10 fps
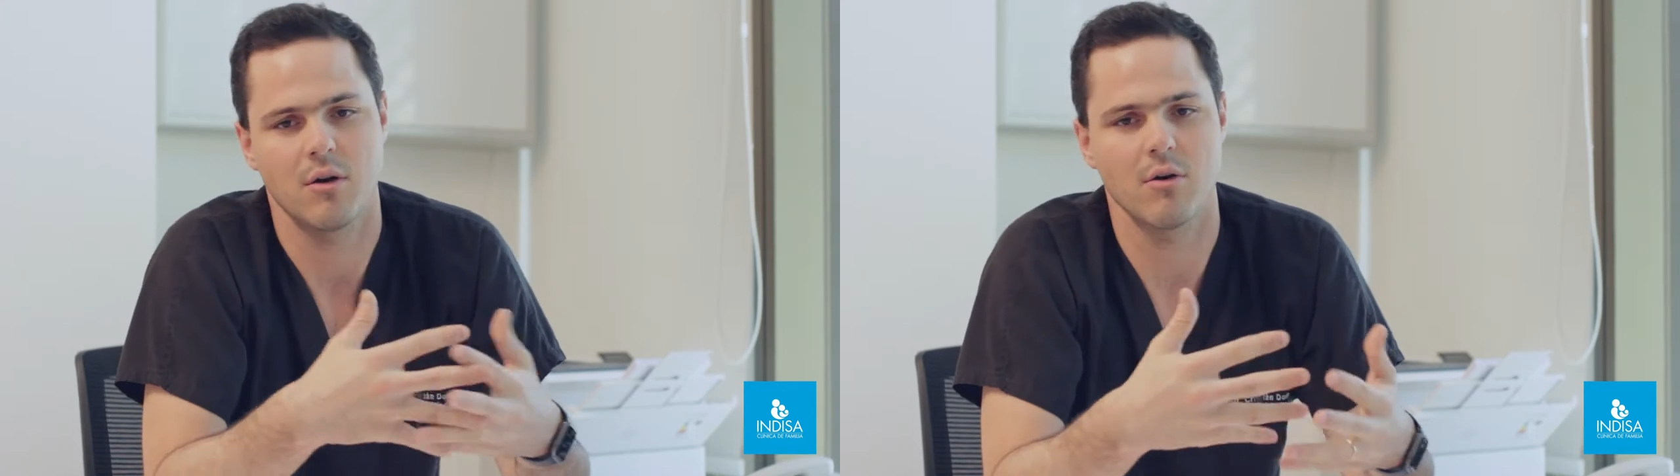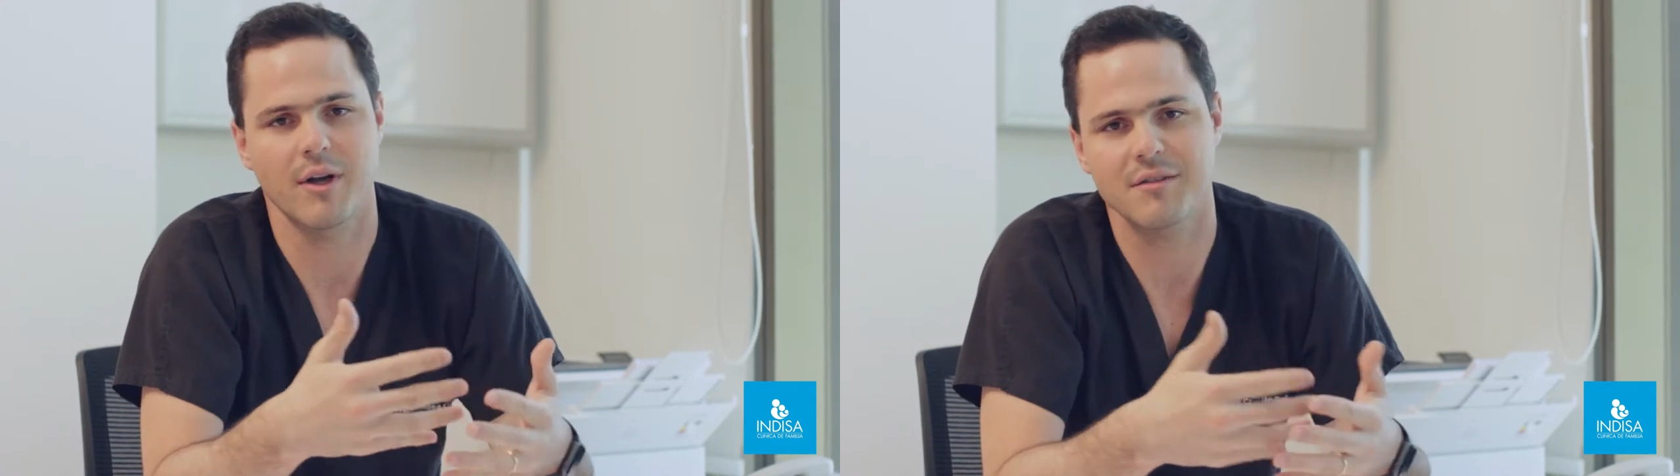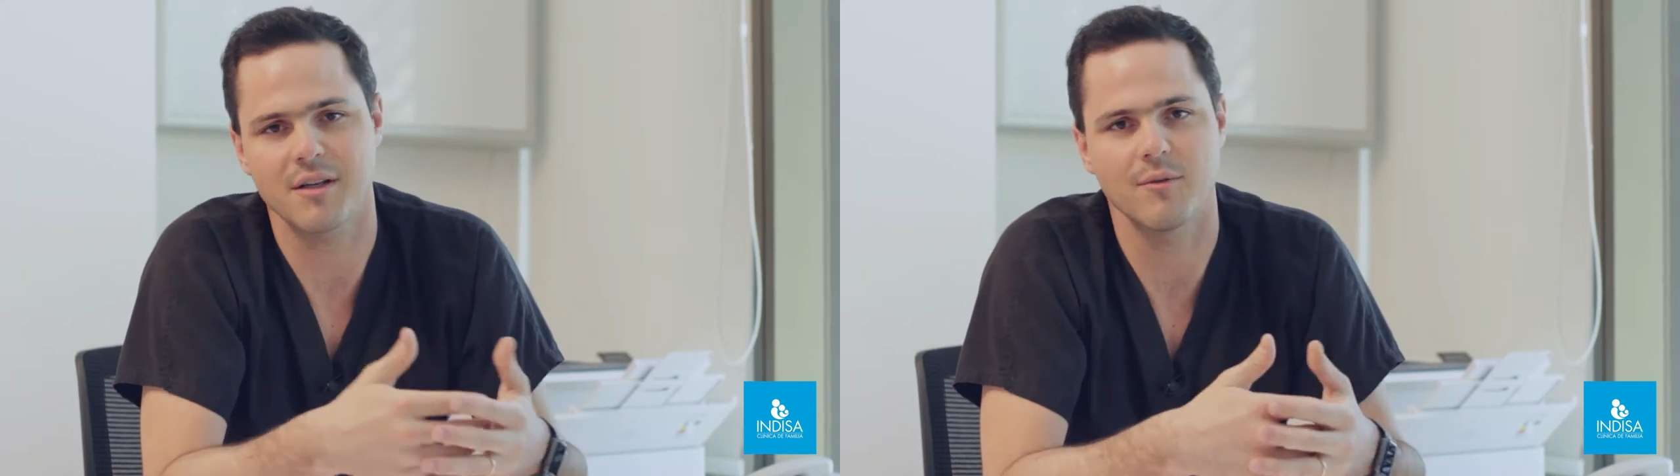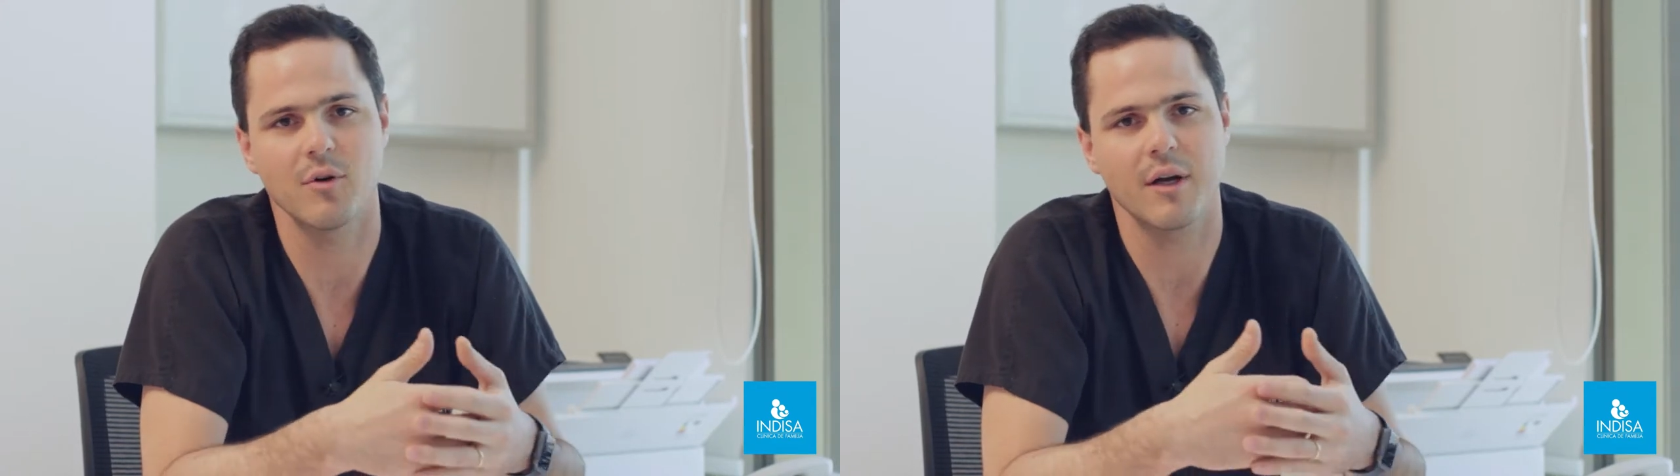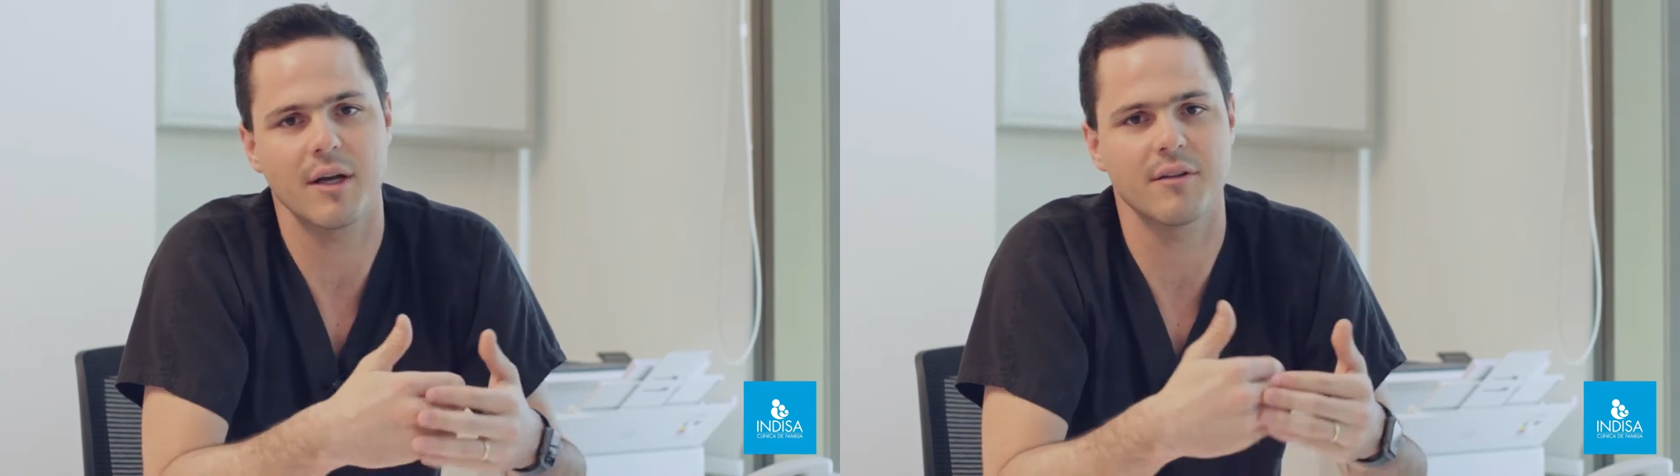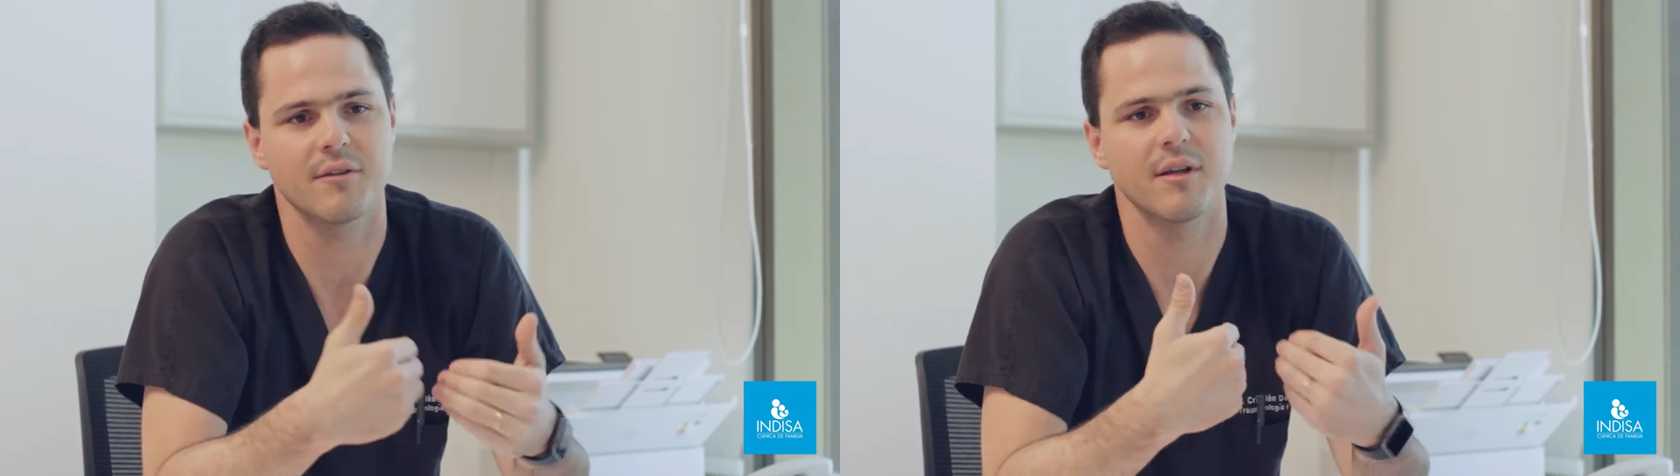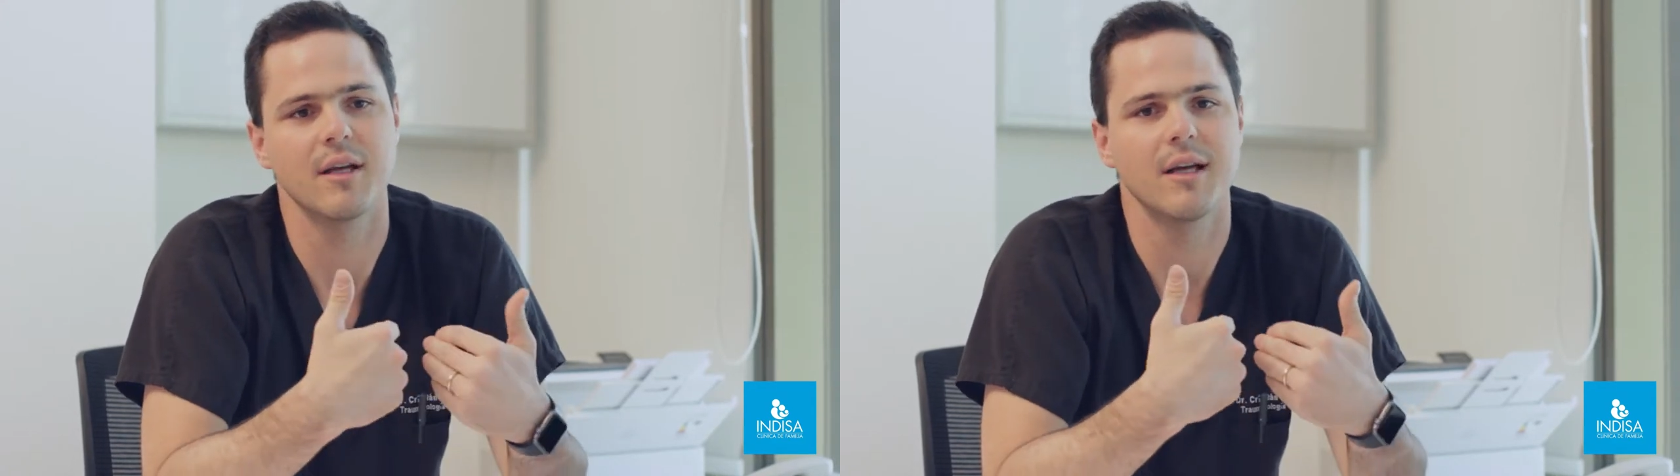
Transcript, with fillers: lo que hacemos es